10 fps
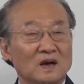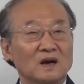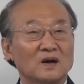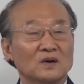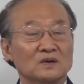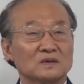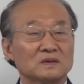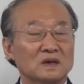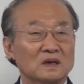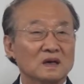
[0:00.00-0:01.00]
아,
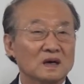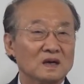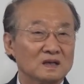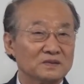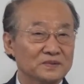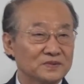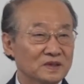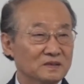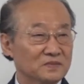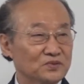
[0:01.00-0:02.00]
하나님
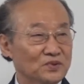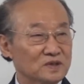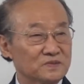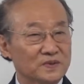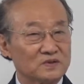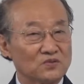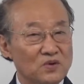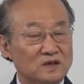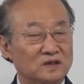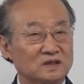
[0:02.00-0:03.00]
음성이 속에서부터
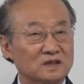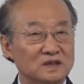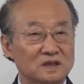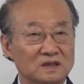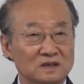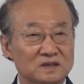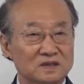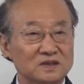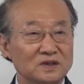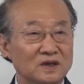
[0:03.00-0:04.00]
확듣기는
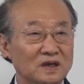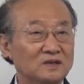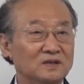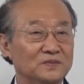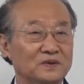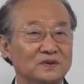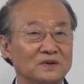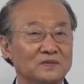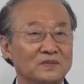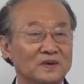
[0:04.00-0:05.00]
정신이 하나도 없는
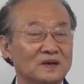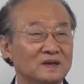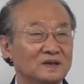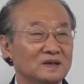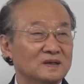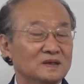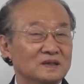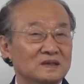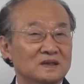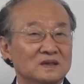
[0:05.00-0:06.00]
거예요.
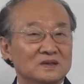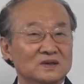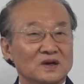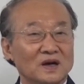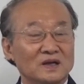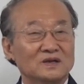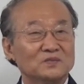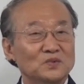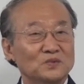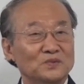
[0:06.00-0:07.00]
야,
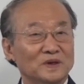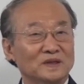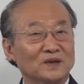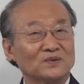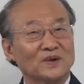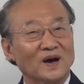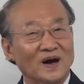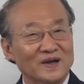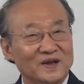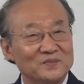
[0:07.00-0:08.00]
이건 물으면 안
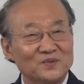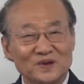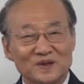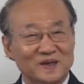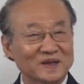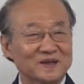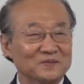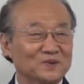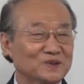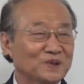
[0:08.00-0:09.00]
되겠구나. 아, 이게 물이 굉장히
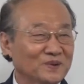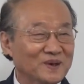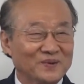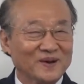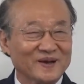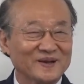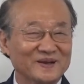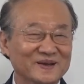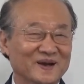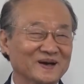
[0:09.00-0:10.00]
무서운 거구나.
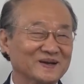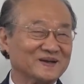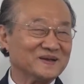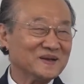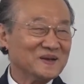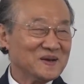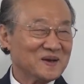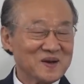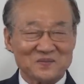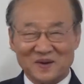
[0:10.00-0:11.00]
이제까지는
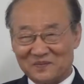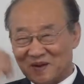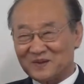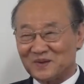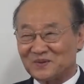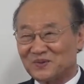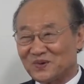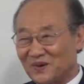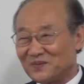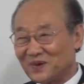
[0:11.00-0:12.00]
그냥 뭐 마시고
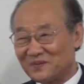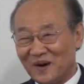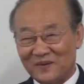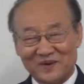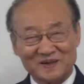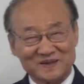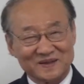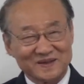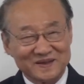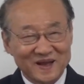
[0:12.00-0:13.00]
술이고 뭐
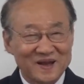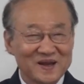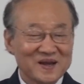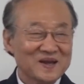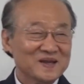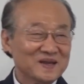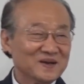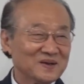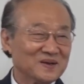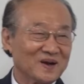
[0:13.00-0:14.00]
마셨는데
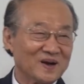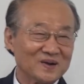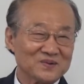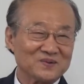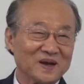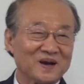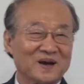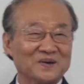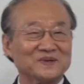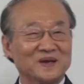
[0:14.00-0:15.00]
이거 들어가가지고 나를
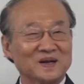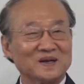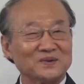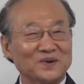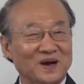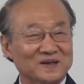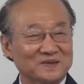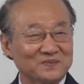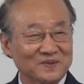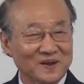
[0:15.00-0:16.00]
감시하는 거구나
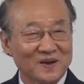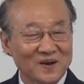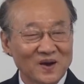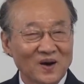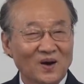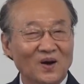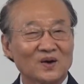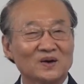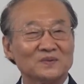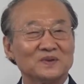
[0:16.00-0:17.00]
싶은 게 아,
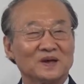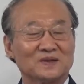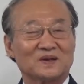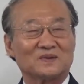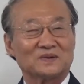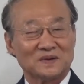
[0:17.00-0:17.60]
겁이 나더라고.